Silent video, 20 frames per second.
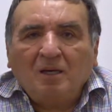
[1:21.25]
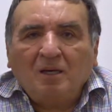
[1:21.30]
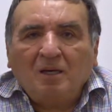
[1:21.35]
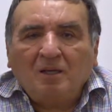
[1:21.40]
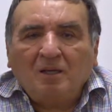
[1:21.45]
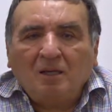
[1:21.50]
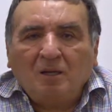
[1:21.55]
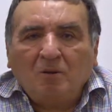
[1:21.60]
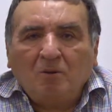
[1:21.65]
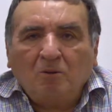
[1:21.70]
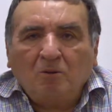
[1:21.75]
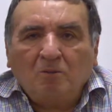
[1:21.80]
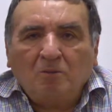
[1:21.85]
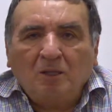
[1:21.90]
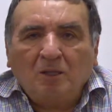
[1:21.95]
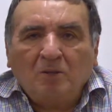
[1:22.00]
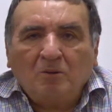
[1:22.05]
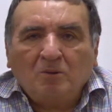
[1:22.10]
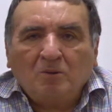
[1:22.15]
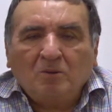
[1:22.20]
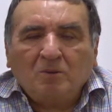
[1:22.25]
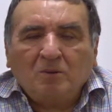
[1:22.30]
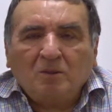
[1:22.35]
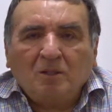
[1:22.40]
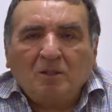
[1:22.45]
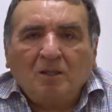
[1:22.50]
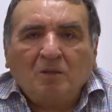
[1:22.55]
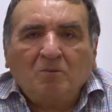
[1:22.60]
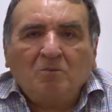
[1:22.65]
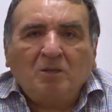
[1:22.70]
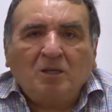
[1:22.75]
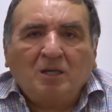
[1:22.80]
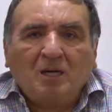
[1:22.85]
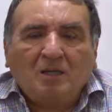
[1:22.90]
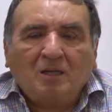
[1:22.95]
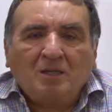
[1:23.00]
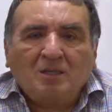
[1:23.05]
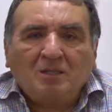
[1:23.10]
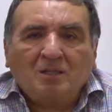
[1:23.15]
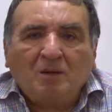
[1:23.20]
en el olvido. La
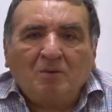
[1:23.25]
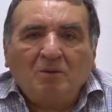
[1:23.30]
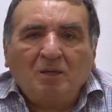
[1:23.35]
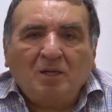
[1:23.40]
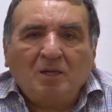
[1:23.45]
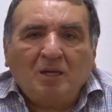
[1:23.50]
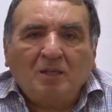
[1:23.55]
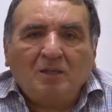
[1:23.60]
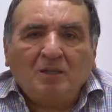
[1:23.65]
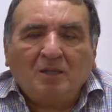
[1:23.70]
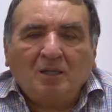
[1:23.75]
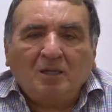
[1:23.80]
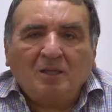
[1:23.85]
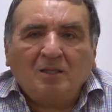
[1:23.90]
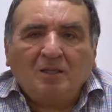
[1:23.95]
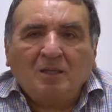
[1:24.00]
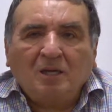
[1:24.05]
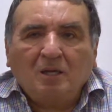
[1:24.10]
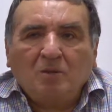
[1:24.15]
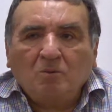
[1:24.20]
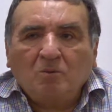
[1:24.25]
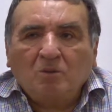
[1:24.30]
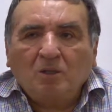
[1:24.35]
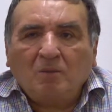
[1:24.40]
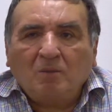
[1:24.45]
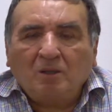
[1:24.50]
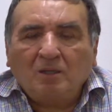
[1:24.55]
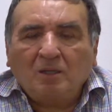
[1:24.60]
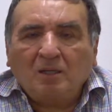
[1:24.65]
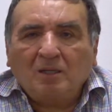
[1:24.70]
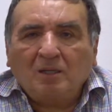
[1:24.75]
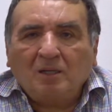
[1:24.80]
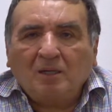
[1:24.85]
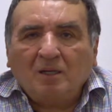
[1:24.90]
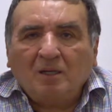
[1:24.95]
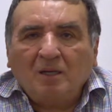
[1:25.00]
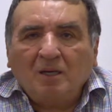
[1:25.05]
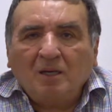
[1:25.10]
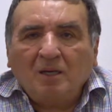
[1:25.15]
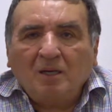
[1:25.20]
única que está vigente de alguna
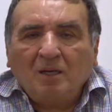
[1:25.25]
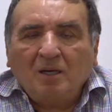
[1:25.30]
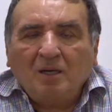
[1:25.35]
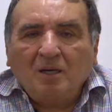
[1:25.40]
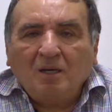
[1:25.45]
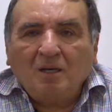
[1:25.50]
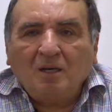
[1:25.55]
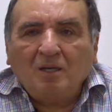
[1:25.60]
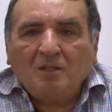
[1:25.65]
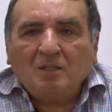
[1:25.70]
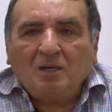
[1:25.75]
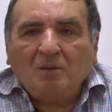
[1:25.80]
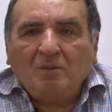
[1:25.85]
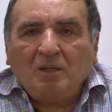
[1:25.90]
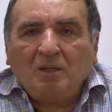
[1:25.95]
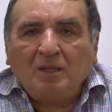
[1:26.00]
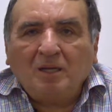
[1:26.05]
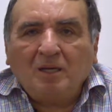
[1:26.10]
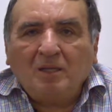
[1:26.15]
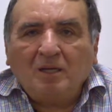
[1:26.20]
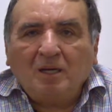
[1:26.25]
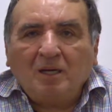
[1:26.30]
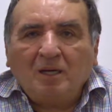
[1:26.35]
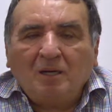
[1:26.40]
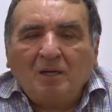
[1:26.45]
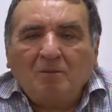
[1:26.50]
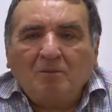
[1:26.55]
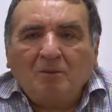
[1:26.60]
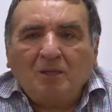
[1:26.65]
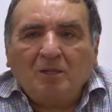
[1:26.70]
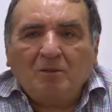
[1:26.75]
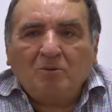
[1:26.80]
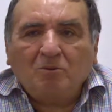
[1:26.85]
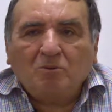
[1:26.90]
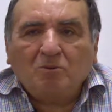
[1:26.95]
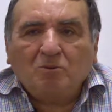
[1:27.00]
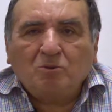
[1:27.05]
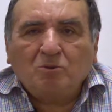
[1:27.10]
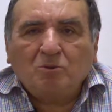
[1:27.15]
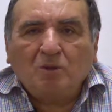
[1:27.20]
manera es la medalla al
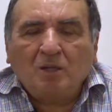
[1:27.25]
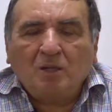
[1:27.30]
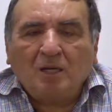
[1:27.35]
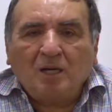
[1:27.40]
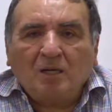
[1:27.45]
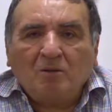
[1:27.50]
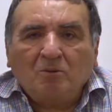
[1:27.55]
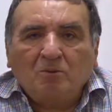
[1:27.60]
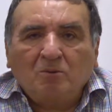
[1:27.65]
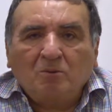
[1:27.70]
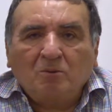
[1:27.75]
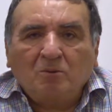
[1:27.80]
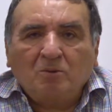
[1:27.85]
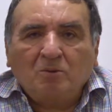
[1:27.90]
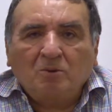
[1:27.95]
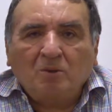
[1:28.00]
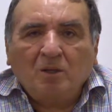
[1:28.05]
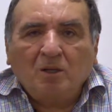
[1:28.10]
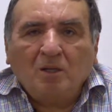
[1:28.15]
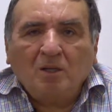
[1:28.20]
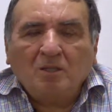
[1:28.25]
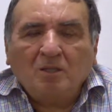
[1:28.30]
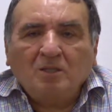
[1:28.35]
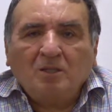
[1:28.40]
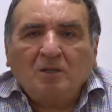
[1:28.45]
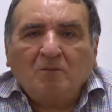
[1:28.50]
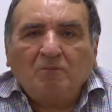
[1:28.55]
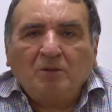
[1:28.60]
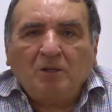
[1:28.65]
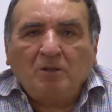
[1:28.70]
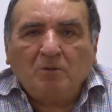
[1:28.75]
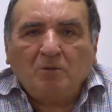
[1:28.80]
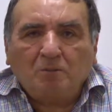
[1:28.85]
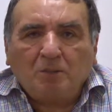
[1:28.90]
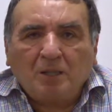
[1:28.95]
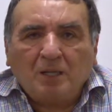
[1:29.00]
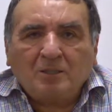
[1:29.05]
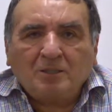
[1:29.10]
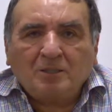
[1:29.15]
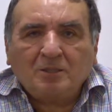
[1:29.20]
mérito ciudadano Sigfrido
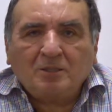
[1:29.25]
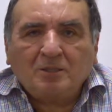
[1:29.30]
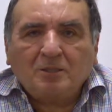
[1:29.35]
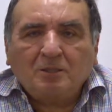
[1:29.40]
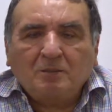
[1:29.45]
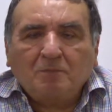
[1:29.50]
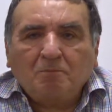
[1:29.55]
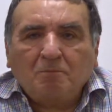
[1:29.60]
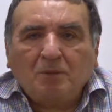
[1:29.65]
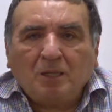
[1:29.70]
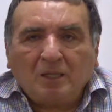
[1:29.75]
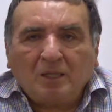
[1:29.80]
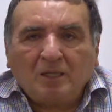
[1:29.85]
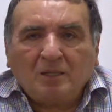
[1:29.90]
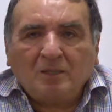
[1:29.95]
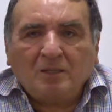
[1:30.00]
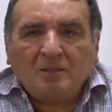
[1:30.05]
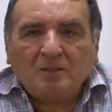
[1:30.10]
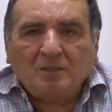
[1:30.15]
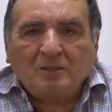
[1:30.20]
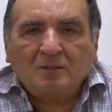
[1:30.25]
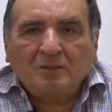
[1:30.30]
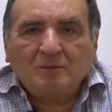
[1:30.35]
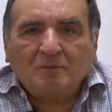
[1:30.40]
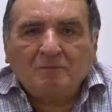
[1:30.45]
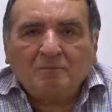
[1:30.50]
Paz Paredes.